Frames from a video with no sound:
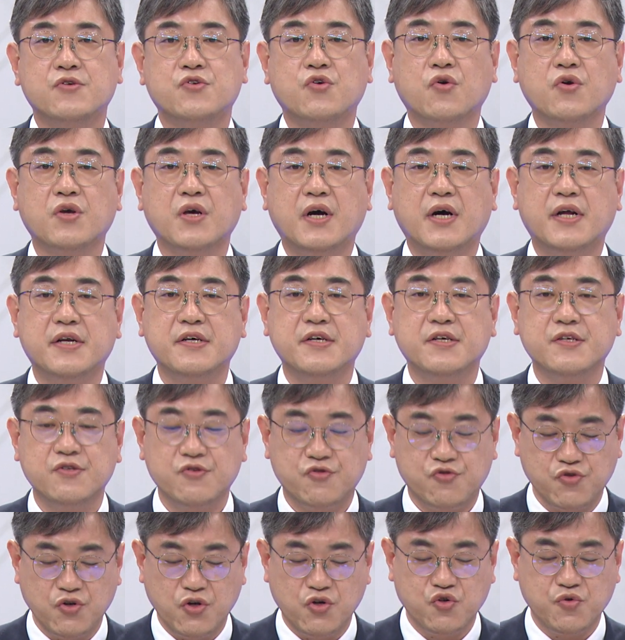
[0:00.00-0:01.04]
존경하는
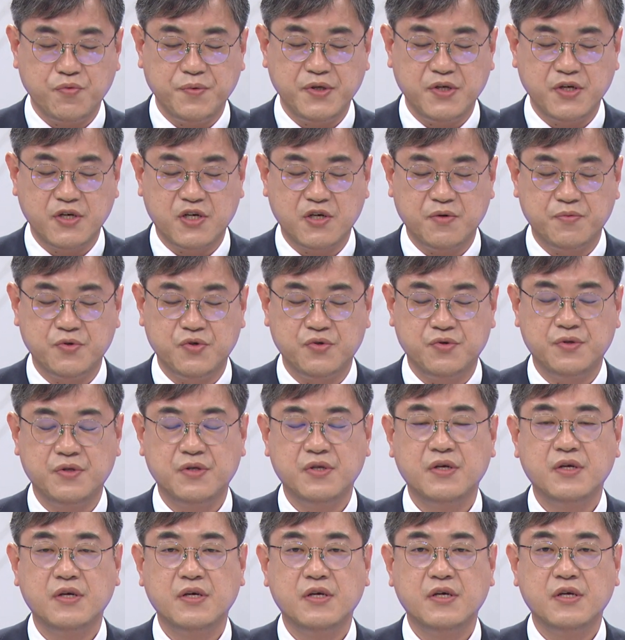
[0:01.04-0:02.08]
수영구민 여러분,
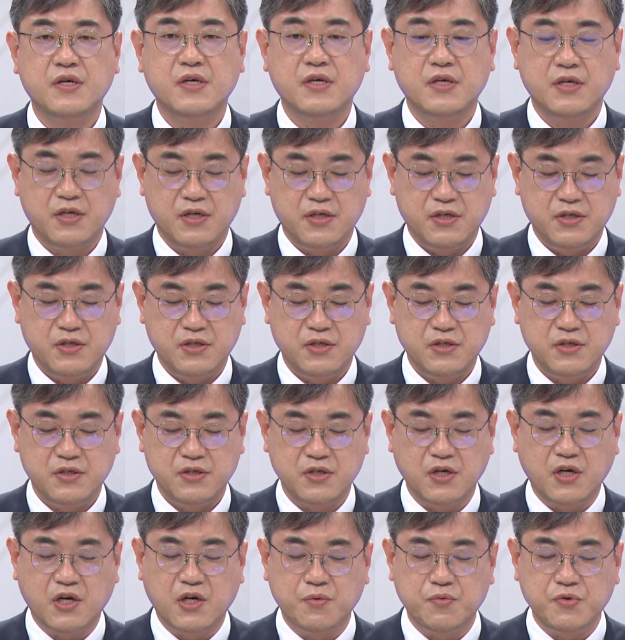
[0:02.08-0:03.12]

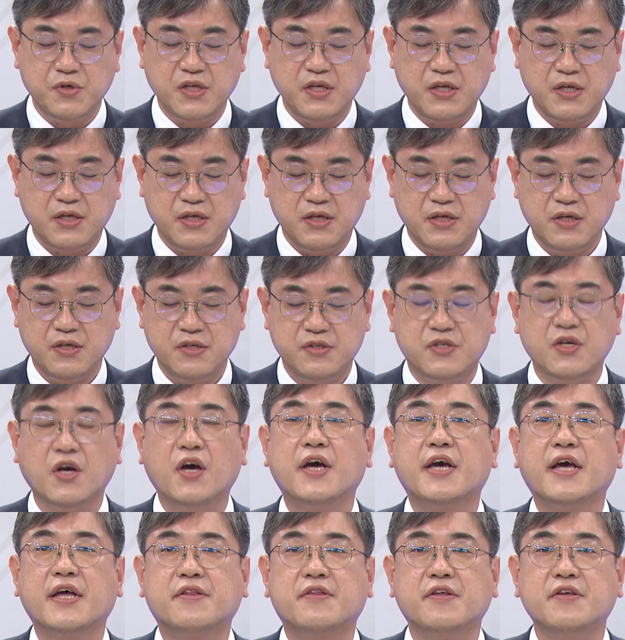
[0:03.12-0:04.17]
여러분이
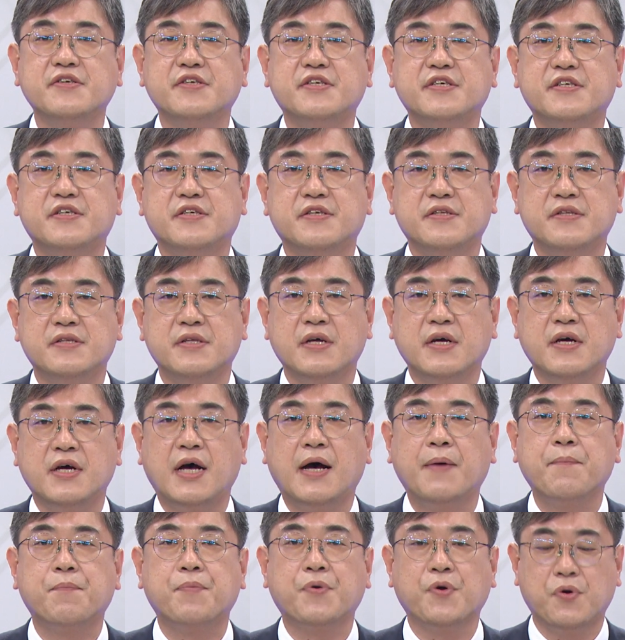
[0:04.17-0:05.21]
저에게 던지는
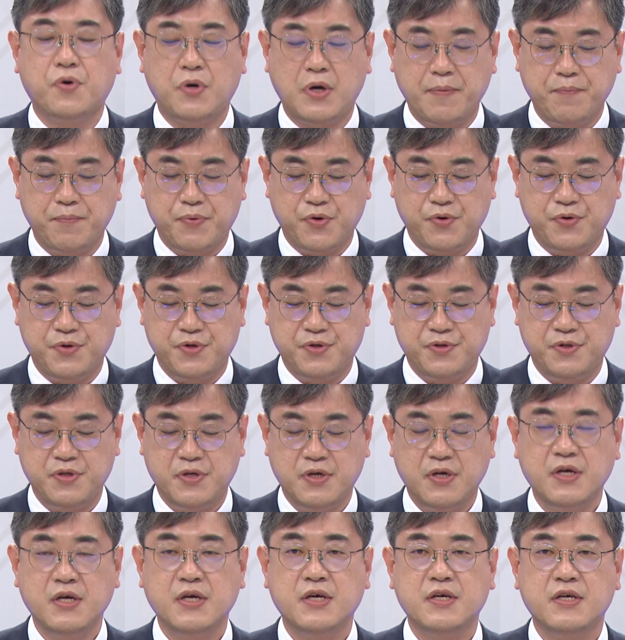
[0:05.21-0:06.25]
한 표한 한 표는
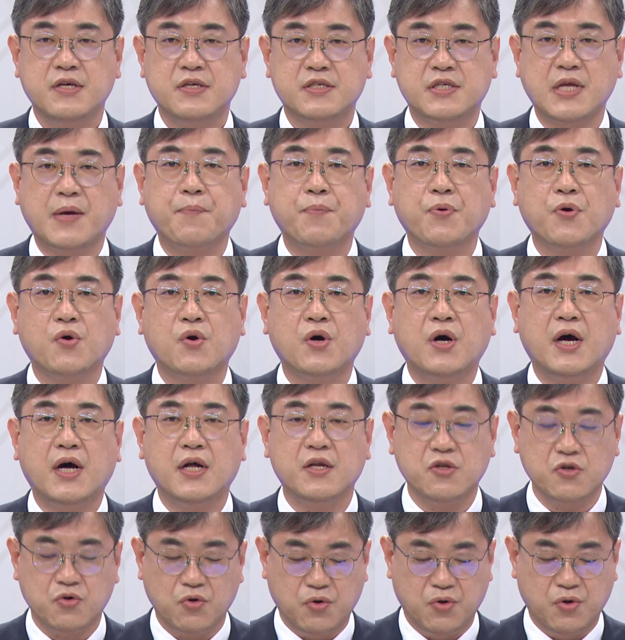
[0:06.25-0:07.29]
사표가
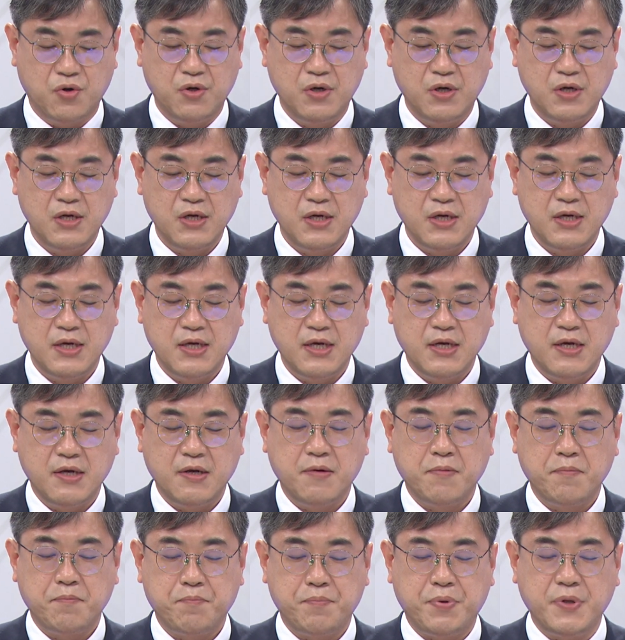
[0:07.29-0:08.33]
아니고
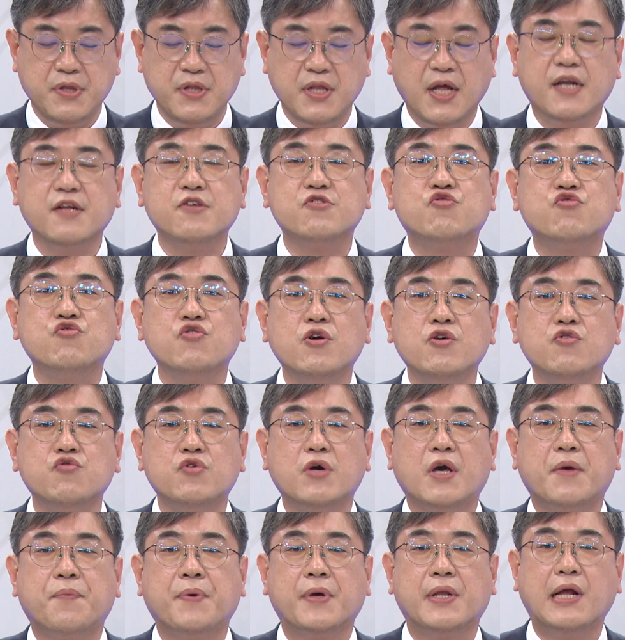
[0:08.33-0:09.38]
빛나는
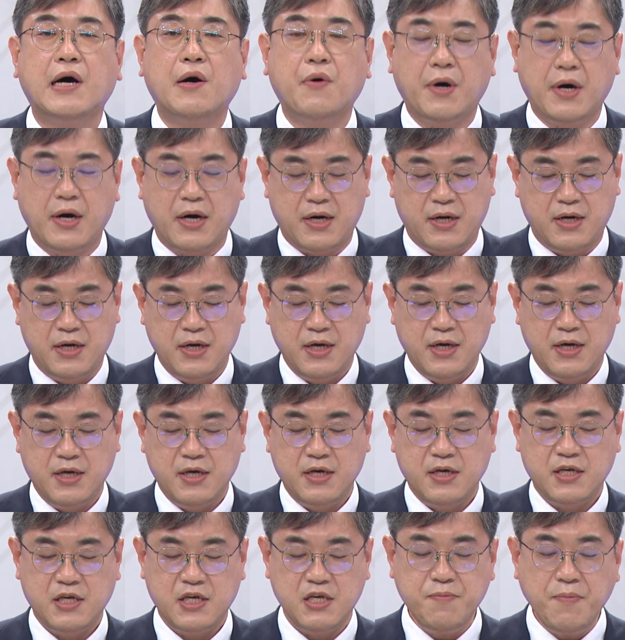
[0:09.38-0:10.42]
수영구의 변화와
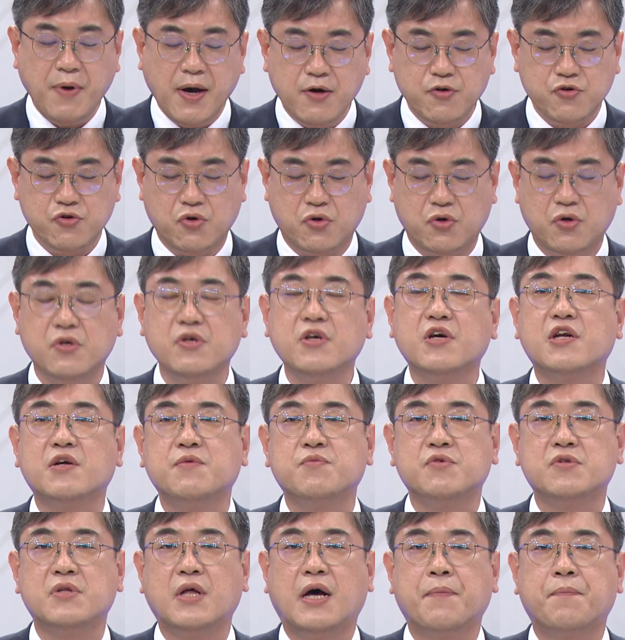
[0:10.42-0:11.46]
희망으로
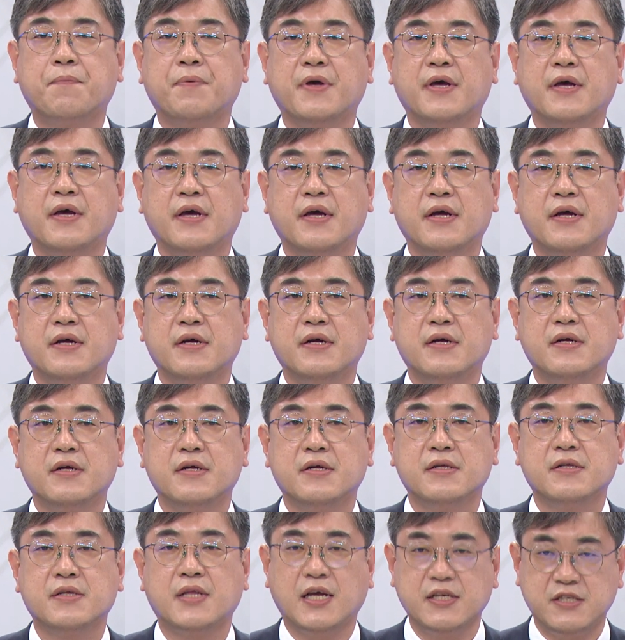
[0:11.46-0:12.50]
여러분 앞에
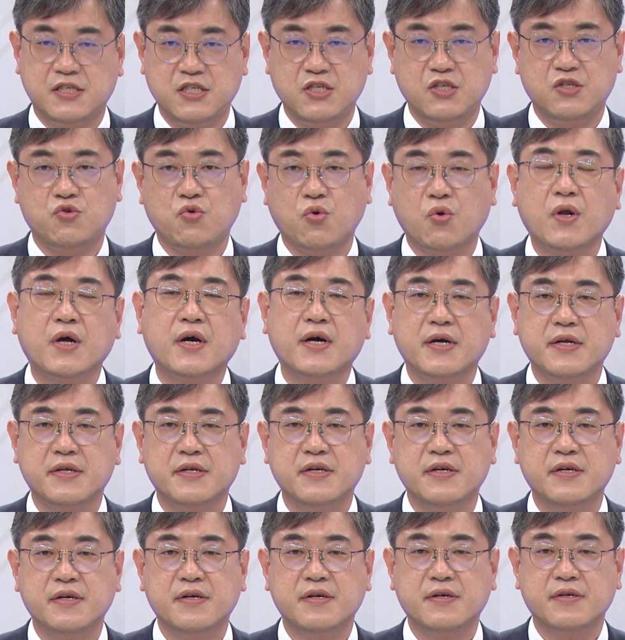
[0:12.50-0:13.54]
다시
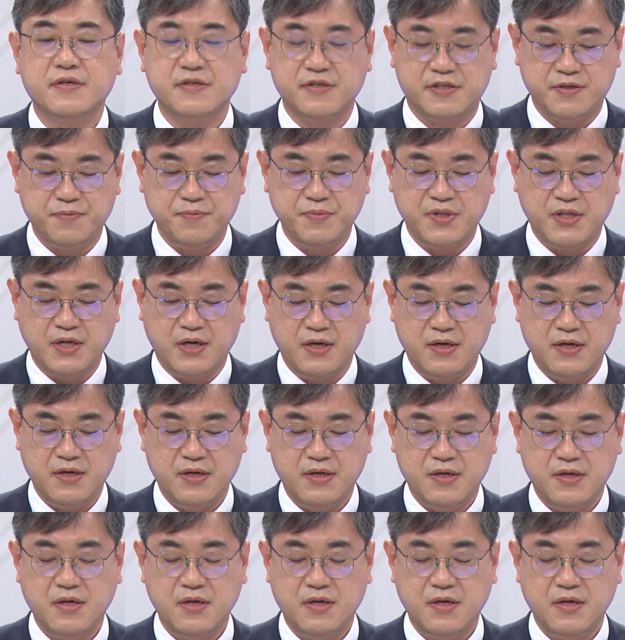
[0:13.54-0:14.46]
돌아갈 것입니다.